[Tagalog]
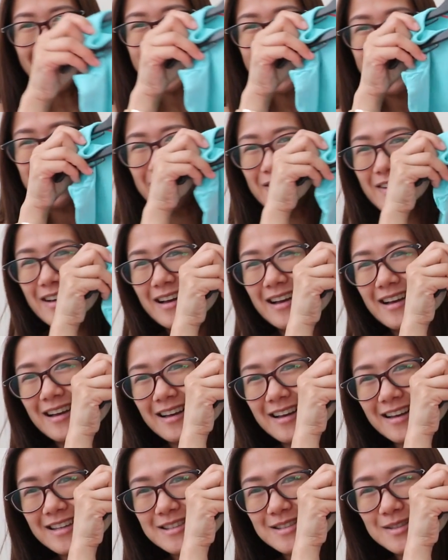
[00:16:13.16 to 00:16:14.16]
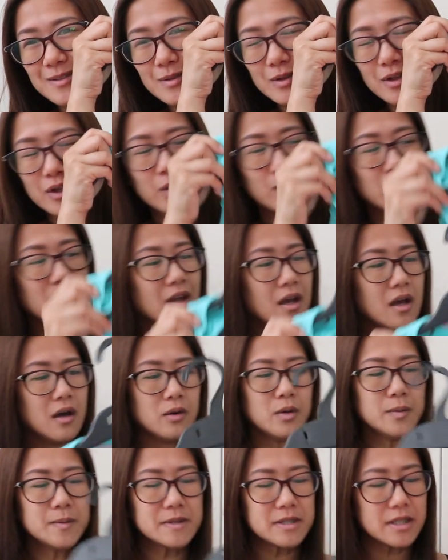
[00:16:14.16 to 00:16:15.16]
diba? It's so cute.
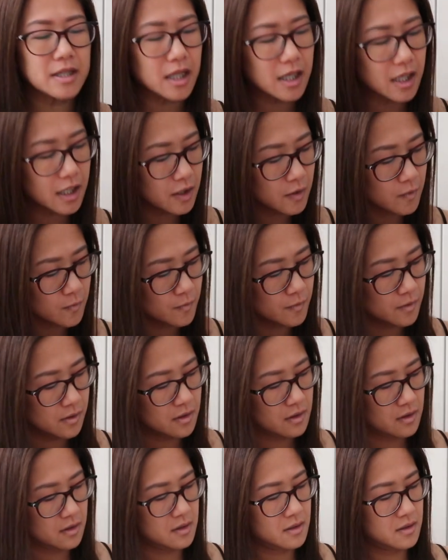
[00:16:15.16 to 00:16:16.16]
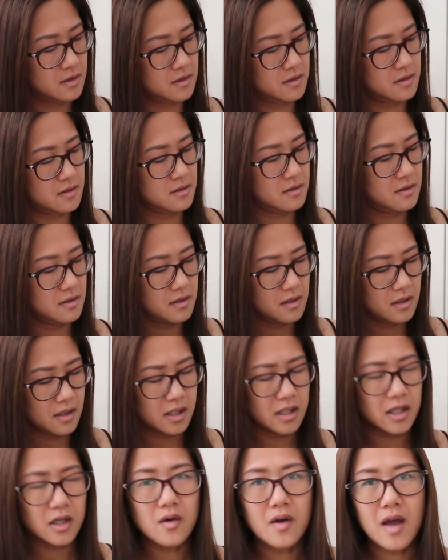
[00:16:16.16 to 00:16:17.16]
Oops, natanggal yung...
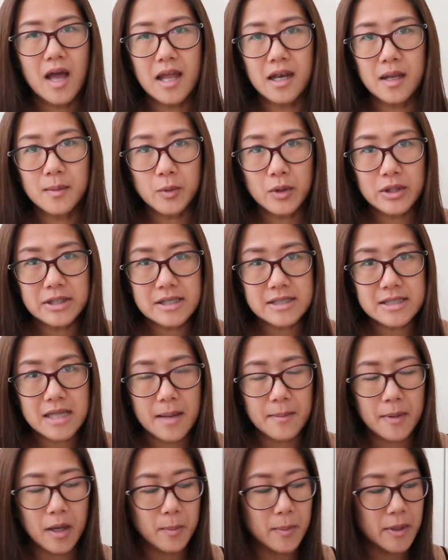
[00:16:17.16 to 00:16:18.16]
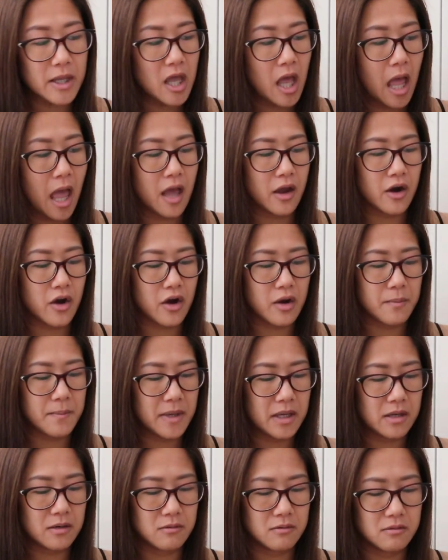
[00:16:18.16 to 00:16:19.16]
Hindi ko nga alam kung isasama ko pa yung hanger,
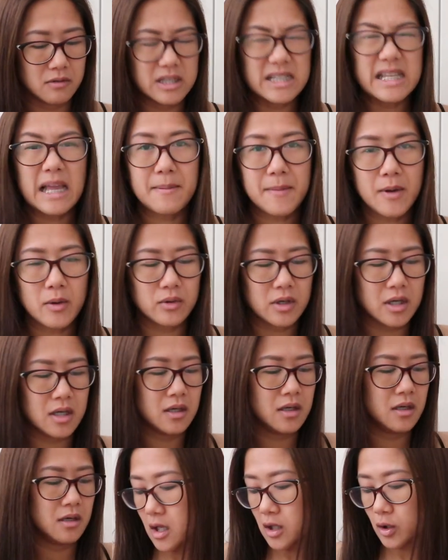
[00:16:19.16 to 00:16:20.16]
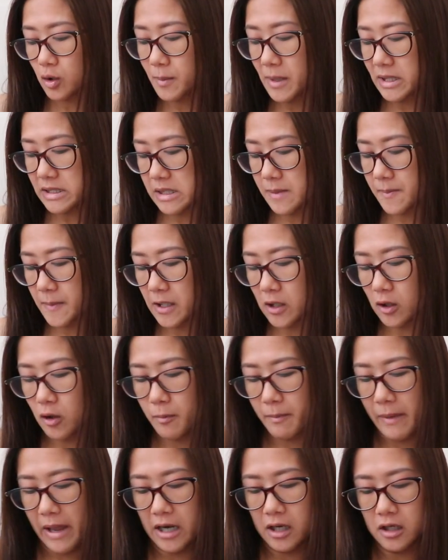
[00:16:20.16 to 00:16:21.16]
pero isama ko na. Kung may isipan ng
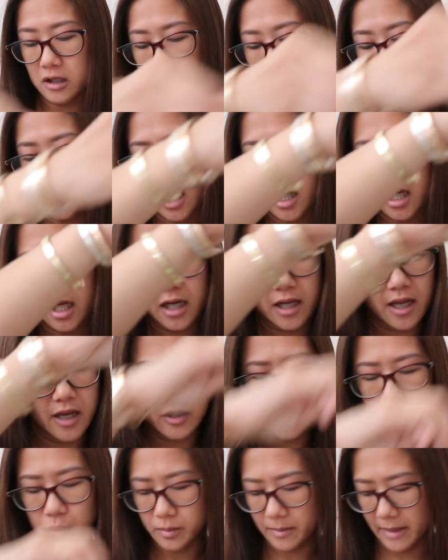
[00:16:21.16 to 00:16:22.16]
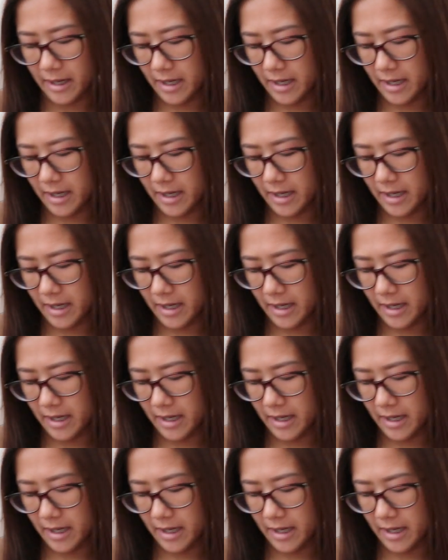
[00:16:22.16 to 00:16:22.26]
kung paano ka natanggalin, I don't